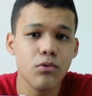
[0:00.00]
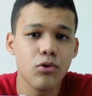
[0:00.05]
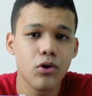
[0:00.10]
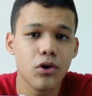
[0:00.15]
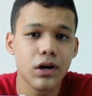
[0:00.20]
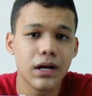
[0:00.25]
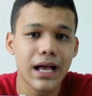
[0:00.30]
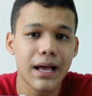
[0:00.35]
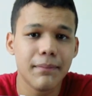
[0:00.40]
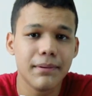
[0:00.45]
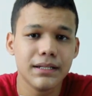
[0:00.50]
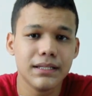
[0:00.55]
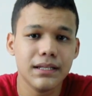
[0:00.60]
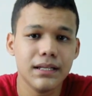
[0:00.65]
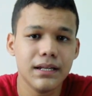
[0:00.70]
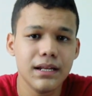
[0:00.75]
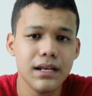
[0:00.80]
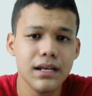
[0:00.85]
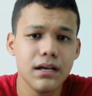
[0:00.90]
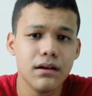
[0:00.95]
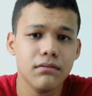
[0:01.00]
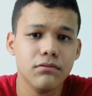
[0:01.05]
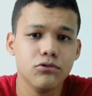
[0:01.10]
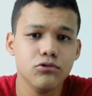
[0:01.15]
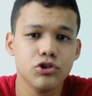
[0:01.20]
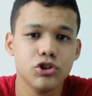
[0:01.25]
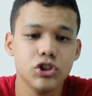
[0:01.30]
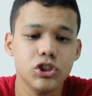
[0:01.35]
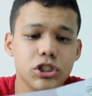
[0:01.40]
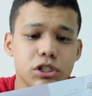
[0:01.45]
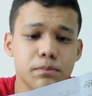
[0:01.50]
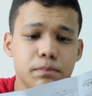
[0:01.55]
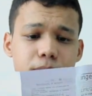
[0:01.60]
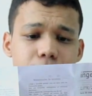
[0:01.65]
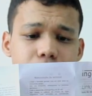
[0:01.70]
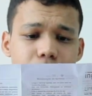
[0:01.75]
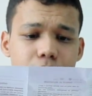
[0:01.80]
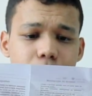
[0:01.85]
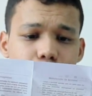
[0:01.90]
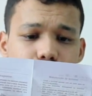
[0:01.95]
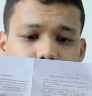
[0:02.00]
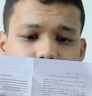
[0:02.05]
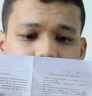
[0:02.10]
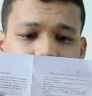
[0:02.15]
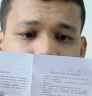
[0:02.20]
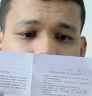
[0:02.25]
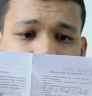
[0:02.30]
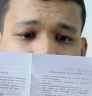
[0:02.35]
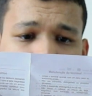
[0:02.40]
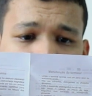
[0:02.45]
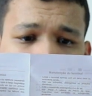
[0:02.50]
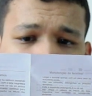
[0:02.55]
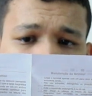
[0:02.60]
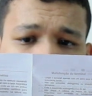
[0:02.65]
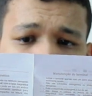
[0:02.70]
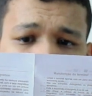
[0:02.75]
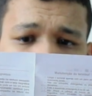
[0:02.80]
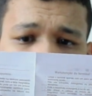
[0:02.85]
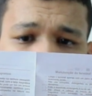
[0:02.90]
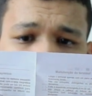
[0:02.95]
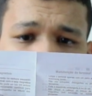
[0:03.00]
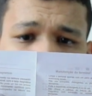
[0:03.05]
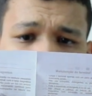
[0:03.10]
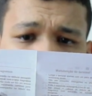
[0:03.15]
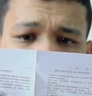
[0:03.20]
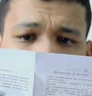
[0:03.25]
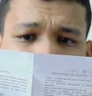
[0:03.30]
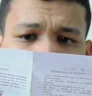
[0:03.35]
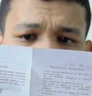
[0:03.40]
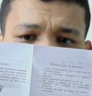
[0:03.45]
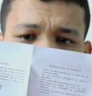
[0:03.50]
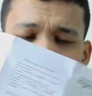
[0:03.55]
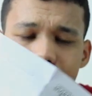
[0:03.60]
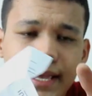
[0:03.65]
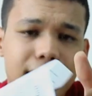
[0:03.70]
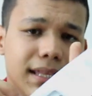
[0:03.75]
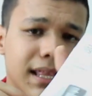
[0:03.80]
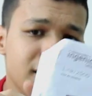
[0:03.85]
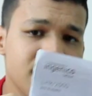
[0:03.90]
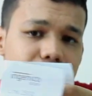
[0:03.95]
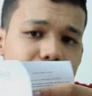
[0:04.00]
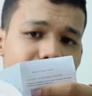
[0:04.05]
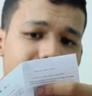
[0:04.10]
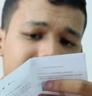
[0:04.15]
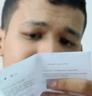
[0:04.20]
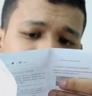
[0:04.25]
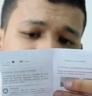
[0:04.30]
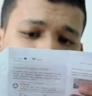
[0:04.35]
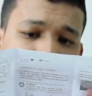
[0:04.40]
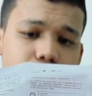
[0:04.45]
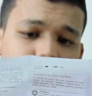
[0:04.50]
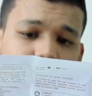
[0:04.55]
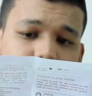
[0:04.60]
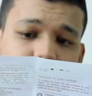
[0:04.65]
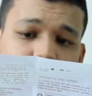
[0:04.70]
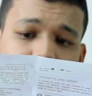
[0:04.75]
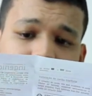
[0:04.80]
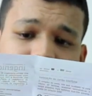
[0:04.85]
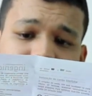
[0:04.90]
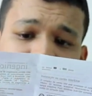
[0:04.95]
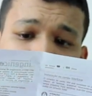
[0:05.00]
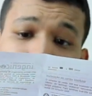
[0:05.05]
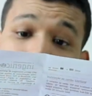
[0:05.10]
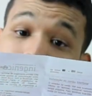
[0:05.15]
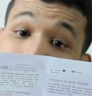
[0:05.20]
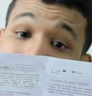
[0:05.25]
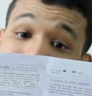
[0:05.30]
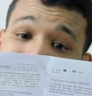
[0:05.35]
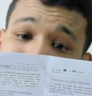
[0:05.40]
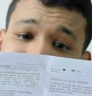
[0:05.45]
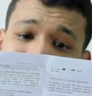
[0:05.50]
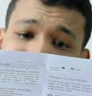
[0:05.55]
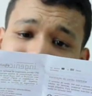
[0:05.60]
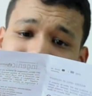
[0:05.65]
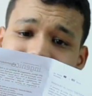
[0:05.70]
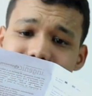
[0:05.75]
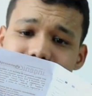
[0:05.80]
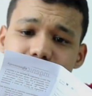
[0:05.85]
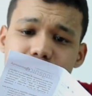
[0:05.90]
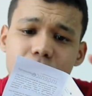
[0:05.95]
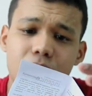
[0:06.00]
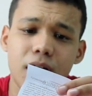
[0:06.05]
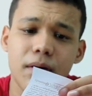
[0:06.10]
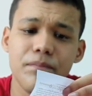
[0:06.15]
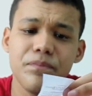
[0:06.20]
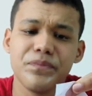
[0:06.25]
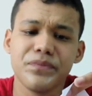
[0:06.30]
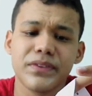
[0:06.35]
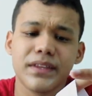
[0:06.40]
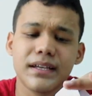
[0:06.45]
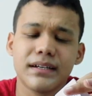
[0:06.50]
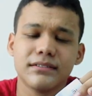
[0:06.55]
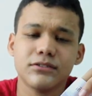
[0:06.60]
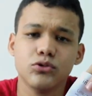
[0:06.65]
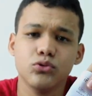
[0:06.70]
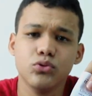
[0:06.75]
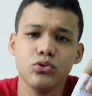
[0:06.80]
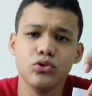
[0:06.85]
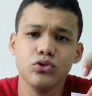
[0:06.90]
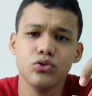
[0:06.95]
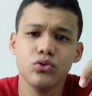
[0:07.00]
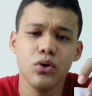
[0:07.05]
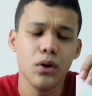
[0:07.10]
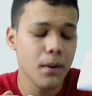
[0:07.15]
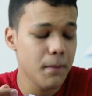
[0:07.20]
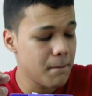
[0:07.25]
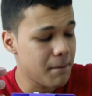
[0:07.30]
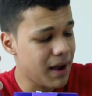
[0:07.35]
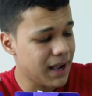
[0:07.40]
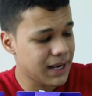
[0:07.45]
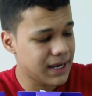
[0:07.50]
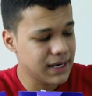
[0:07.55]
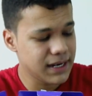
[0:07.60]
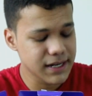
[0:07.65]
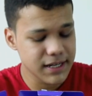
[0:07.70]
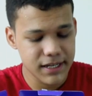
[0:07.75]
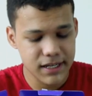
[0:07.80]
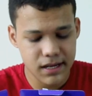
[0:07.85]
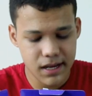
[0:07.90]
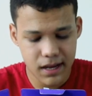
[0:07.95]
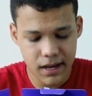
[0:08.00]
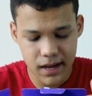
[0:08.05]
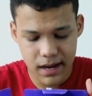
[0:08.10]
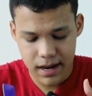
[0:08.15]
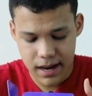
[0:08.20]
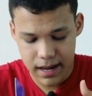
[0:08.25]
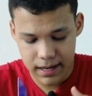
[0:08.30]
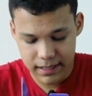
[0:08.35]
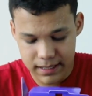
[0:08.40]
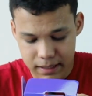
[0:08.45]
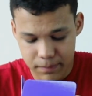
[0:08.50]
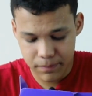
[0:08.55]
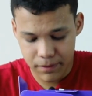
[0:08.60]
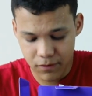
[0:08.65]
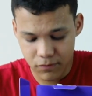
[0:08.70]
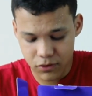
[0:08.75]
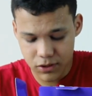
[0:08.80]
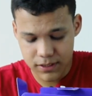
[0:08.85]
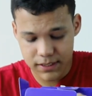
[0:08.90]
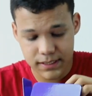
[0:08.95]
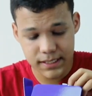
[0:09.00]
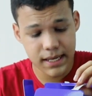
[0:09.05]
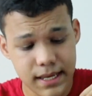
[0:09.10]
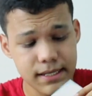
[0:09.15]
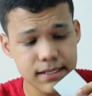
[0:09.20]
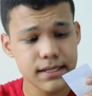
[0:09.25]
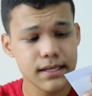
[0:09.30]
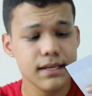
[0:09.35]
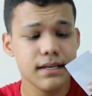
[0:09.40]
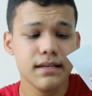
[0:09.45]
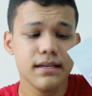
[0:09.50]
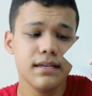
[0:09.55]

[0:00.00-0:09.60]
como colocar a bateria, o chip, tudo direitinho, remover. Aqui tem várias instruções bem legais, ó. Tudo bacaninha aqui para vocês.